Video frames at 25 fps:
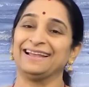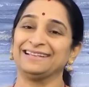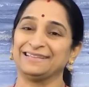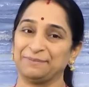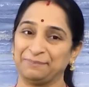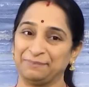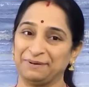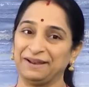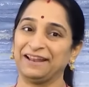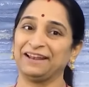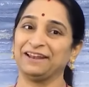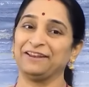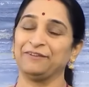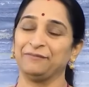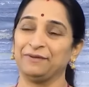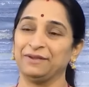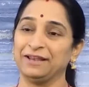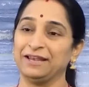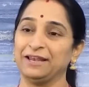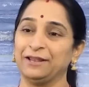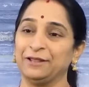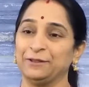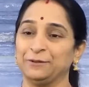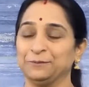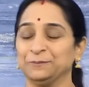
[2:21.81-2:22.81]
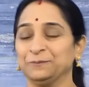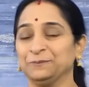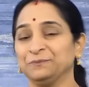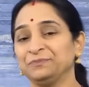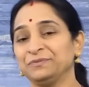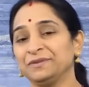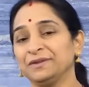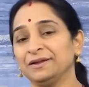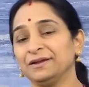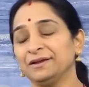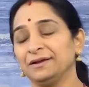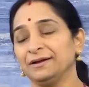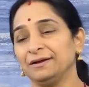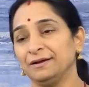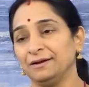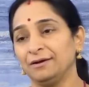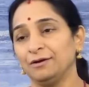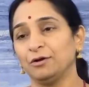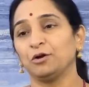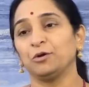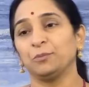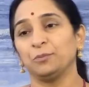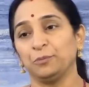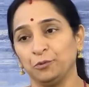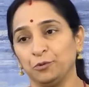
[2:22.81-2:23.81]
అలా చెప్పడానికి వీల్లేదు
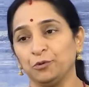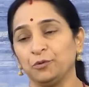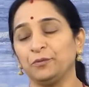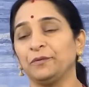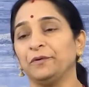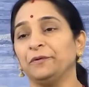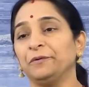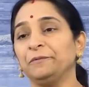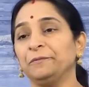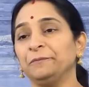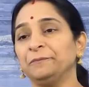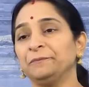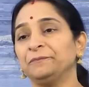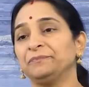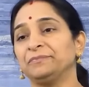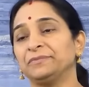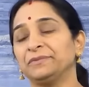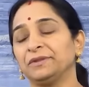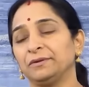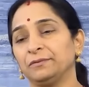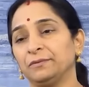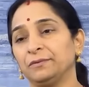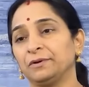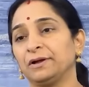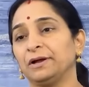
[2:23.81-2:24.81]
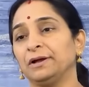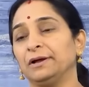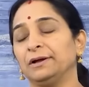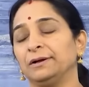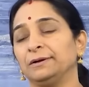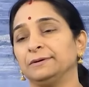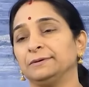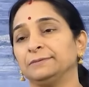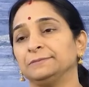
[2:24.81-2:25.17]
ఒక పూర్వం ఒక